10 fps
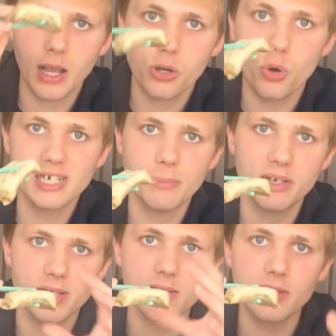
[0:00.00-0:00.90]
ancora
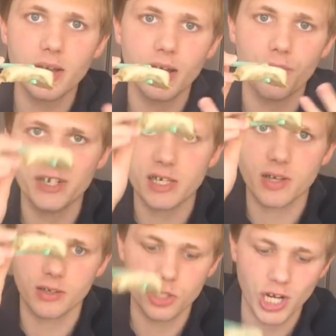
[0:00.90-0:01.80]
abbastanza
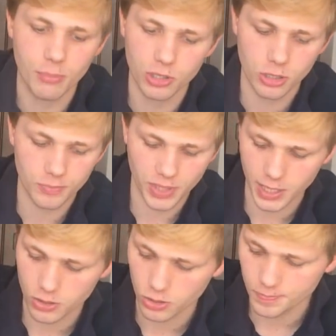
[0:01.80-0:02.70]
fresca, diciamo, no?
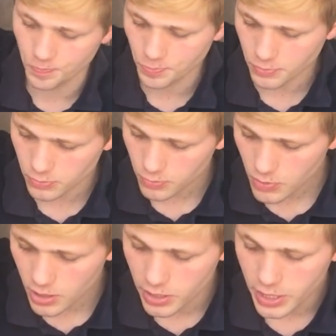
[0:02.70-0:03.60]
Ecco.
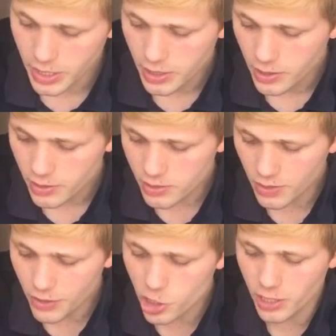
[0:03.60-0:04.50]
Se
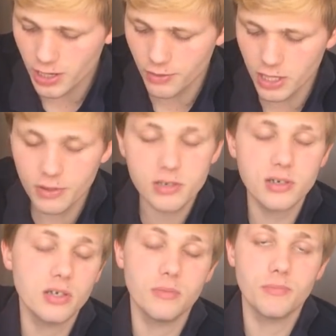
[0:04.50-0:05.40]
invece li, li
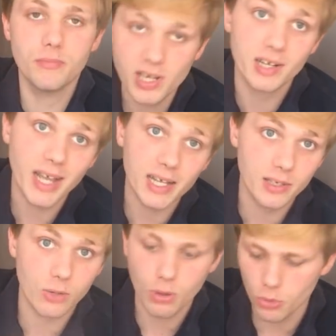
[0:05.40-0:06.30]
avessi
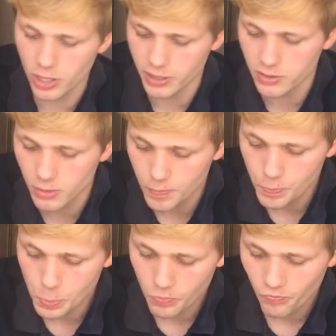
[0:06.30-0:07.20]
scaldati in acqua bollente,
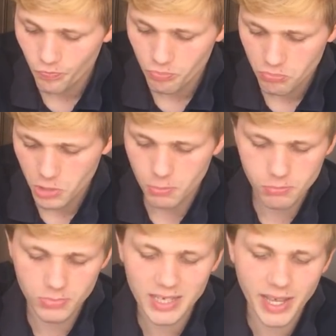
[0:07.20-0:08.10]

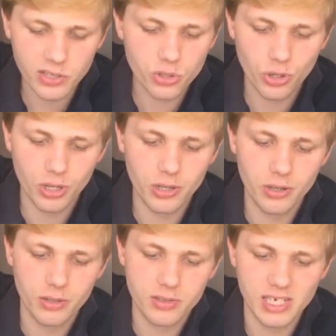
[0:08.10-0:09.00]

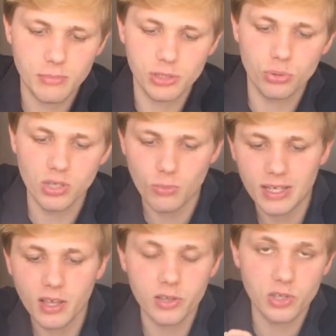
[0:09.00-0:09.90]
adesso eh, sarebbero tutti
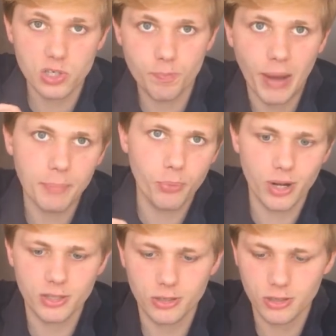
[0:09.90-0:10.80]
quanti che si
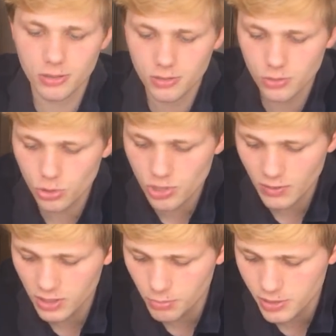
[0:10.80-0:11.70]
spappolano, no? Non so se avete